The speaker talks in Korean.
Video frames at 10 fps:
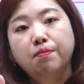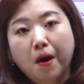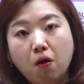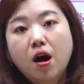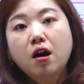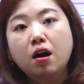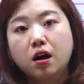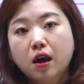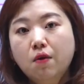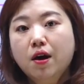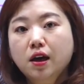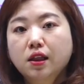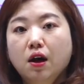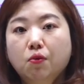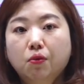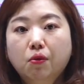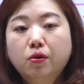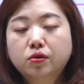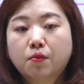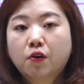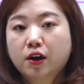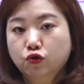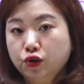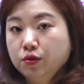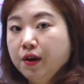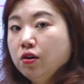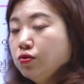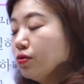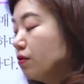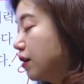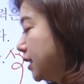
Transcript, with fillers: 명확하게 확인하고 넘어가 주시면 좋을 것